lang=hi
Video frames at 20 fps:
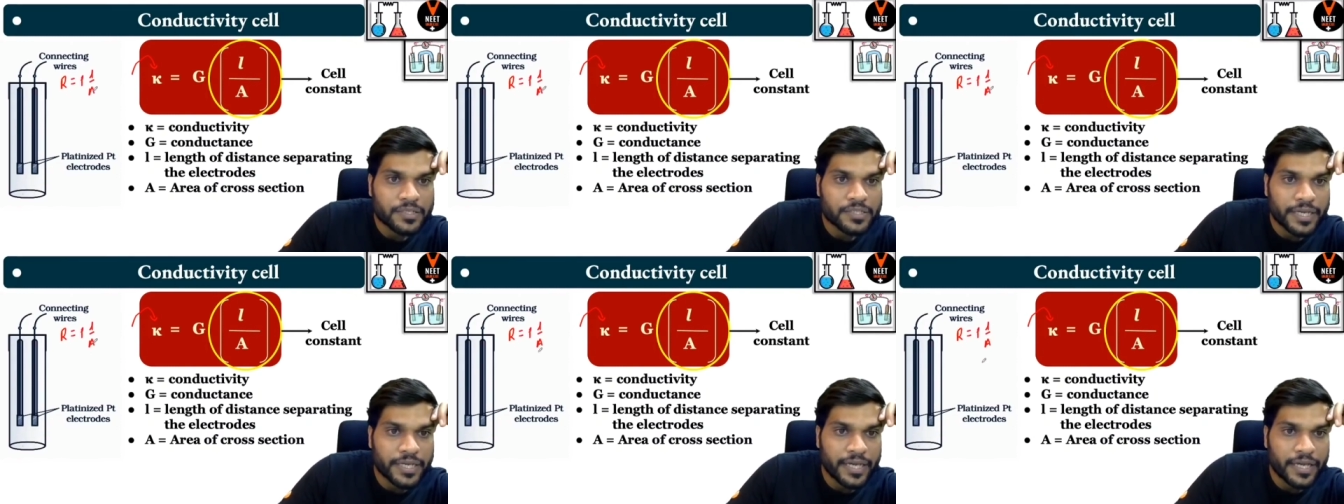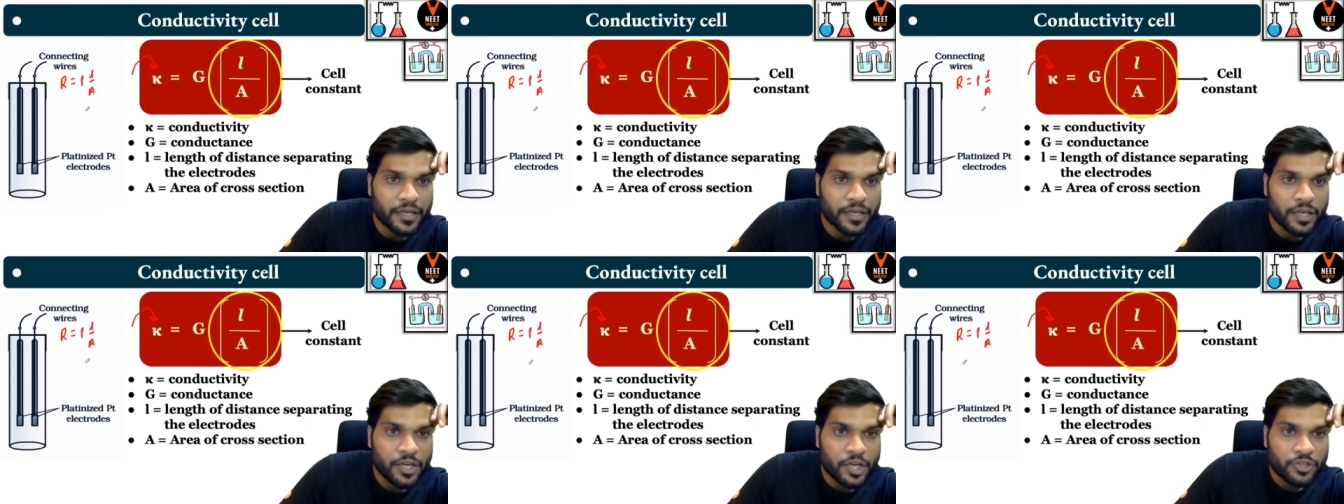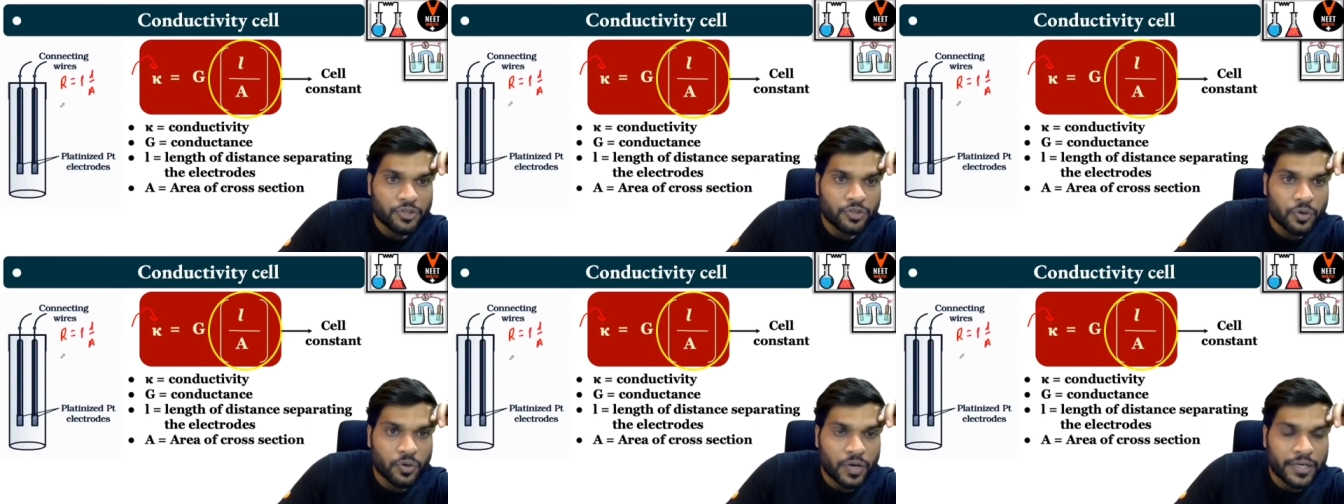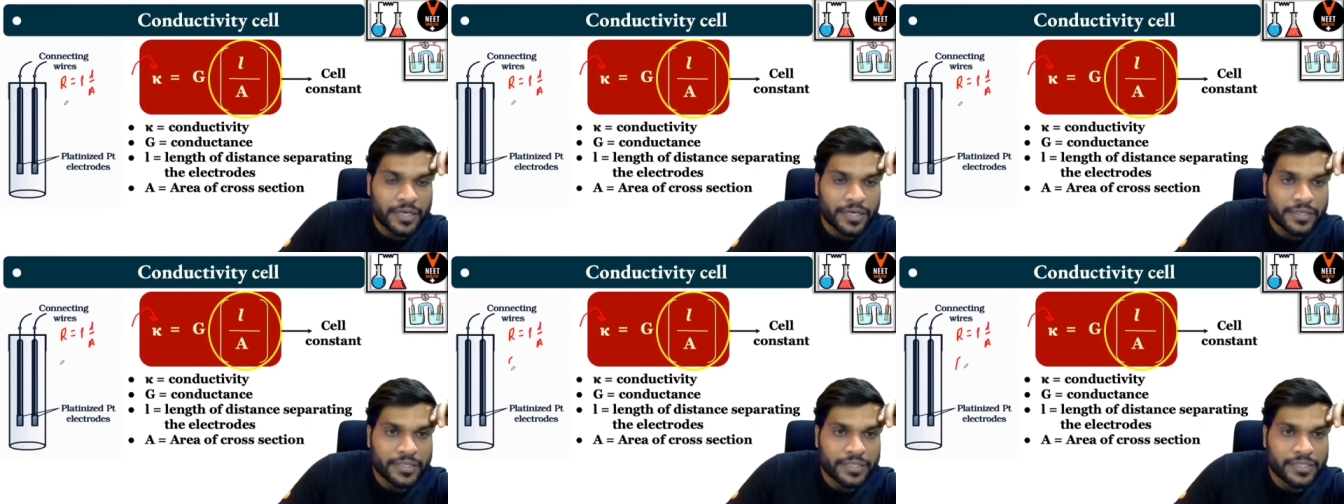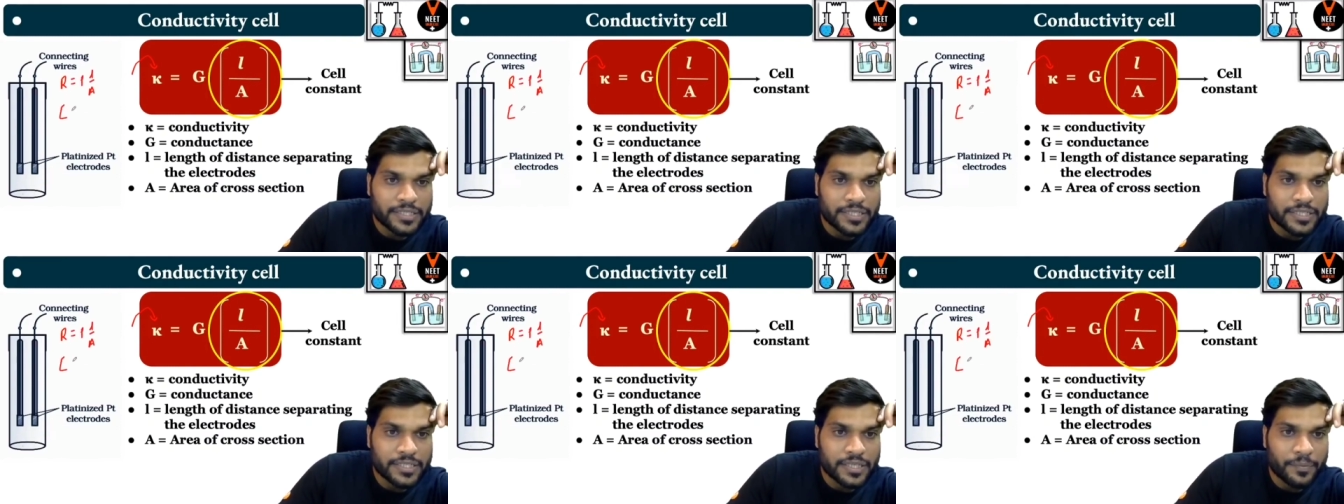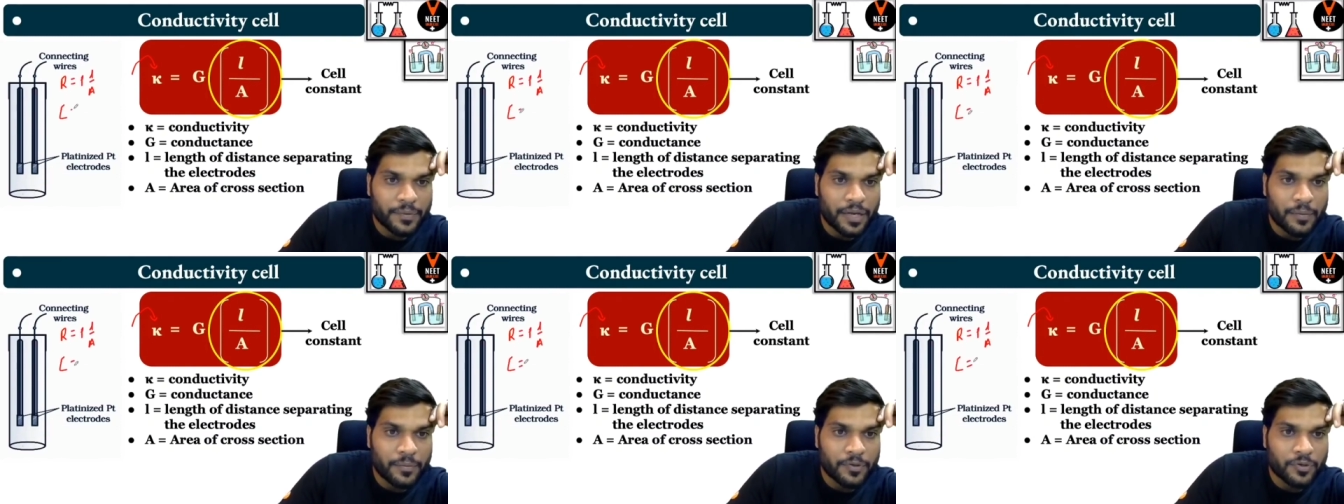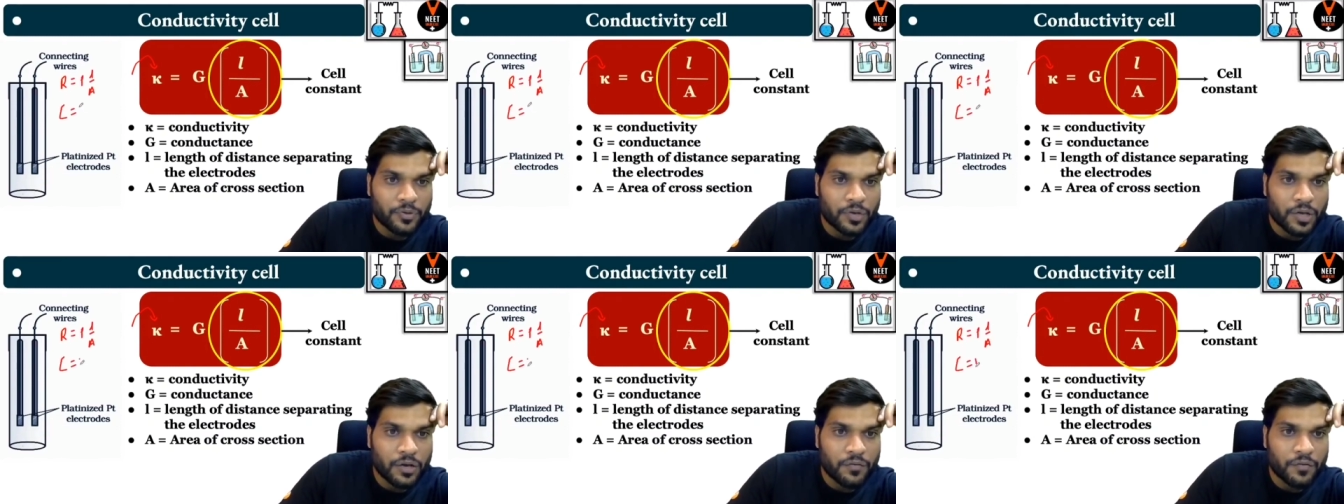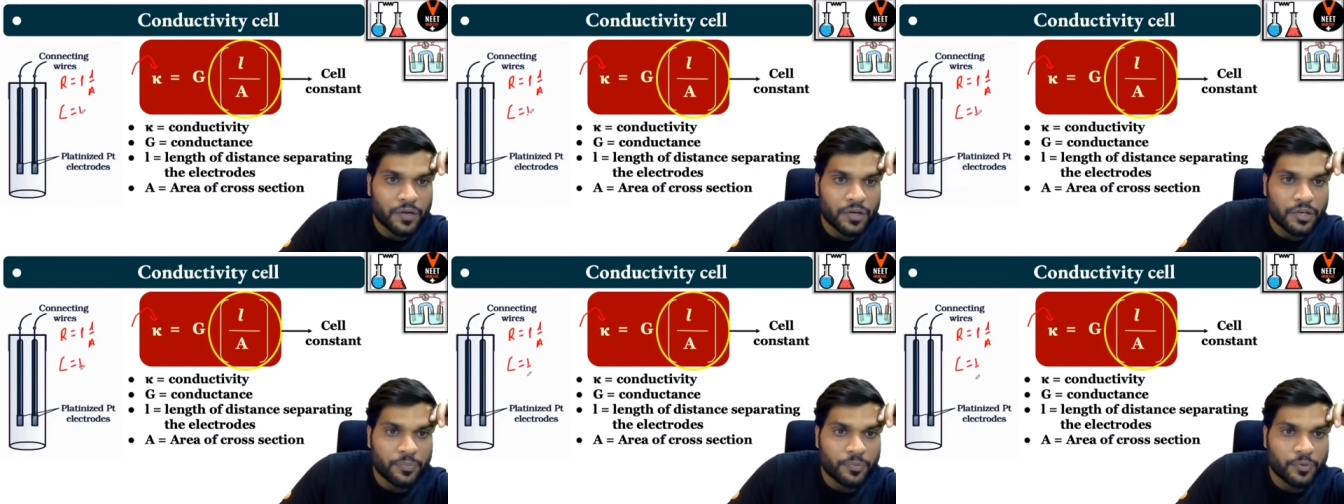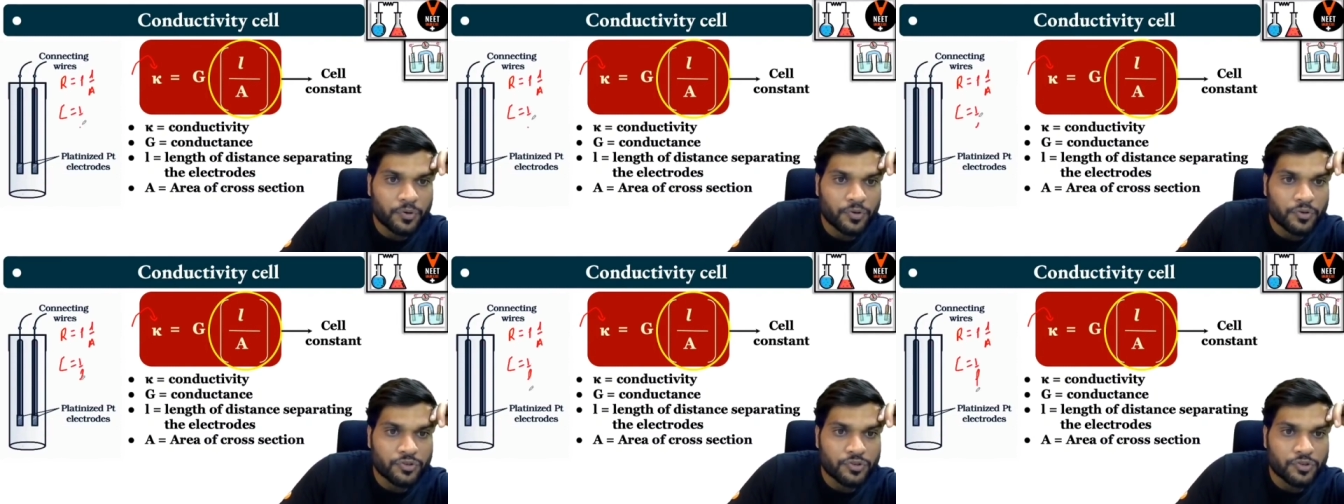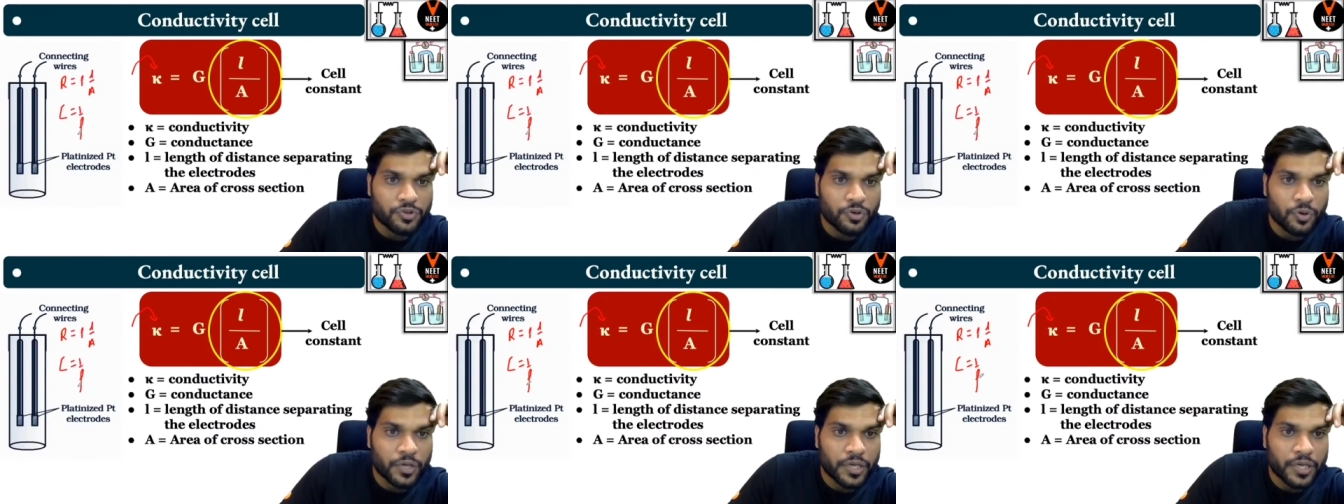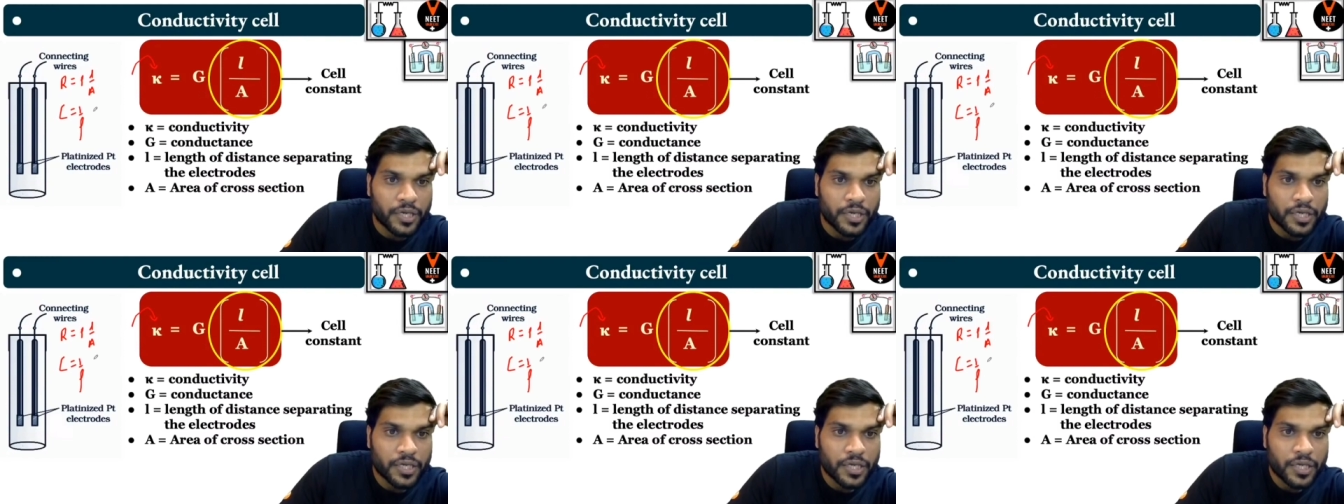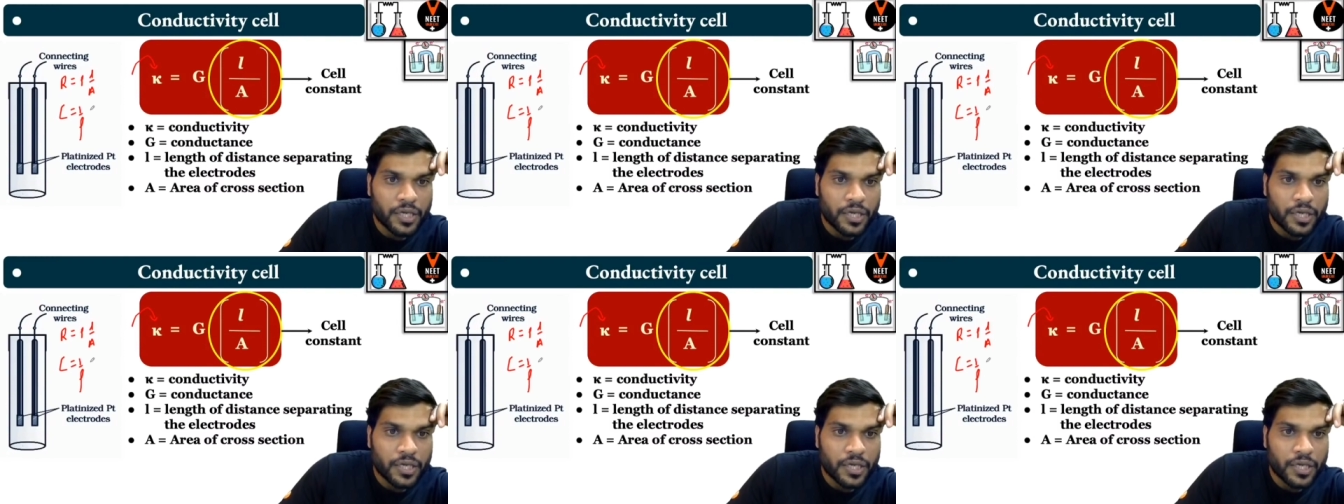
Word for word: सही है तो कंडक्टेंस किसके बराबर होगा वन अपॉन रो के